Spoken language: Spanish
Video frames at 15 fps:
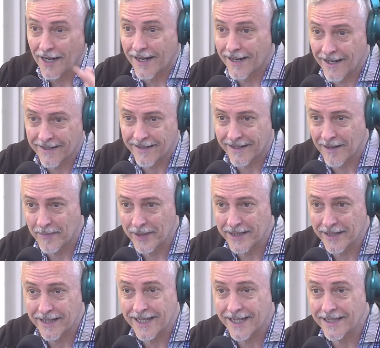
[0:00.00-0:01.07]
en la era
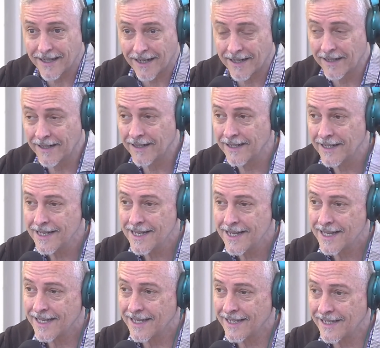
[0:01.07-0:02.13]
enteramente digital.
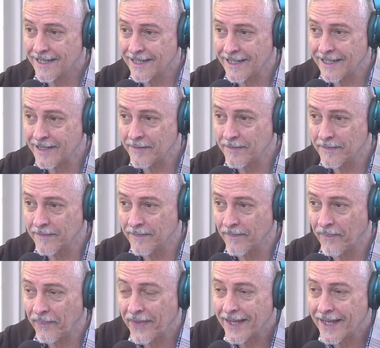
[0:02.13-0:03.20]
Y,
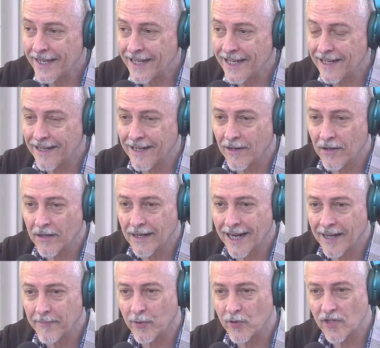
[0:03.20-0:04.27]
mm,
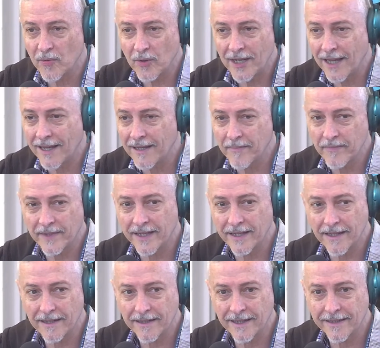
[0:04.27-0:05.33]
la, posibilidad
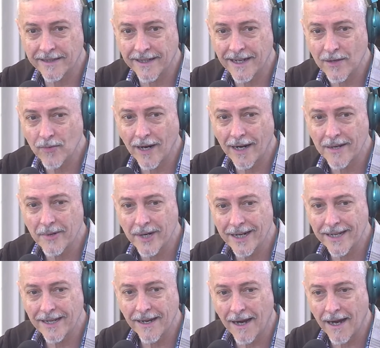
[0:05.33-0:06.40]
de tener una
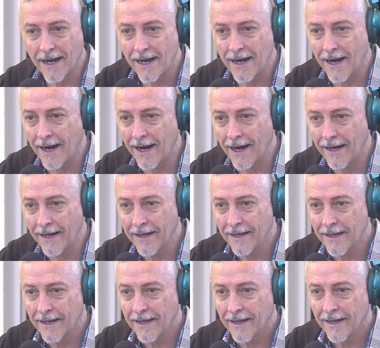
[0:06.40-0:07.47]
librería
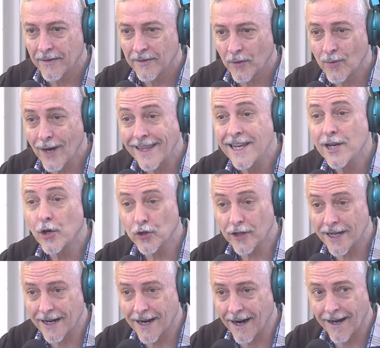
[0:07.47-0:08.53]
una
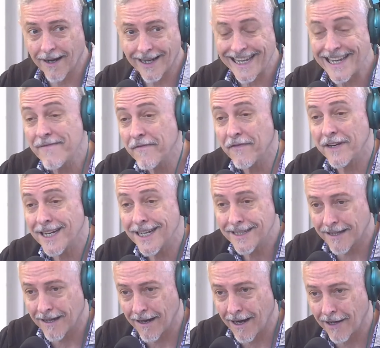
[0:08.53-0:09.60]
discoteca
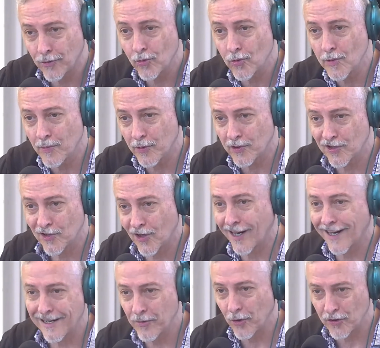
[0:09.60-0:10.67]
infinita a tu disposición
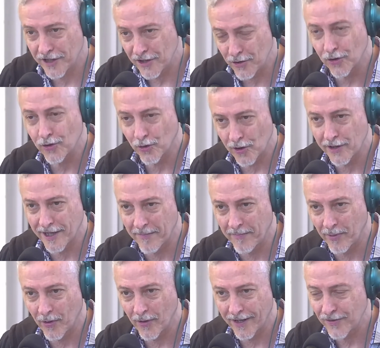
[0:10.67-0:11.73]
en el bolsillo todo el
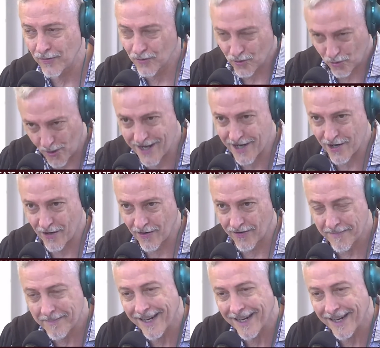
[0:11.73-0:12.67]
tiempo es un sueño, es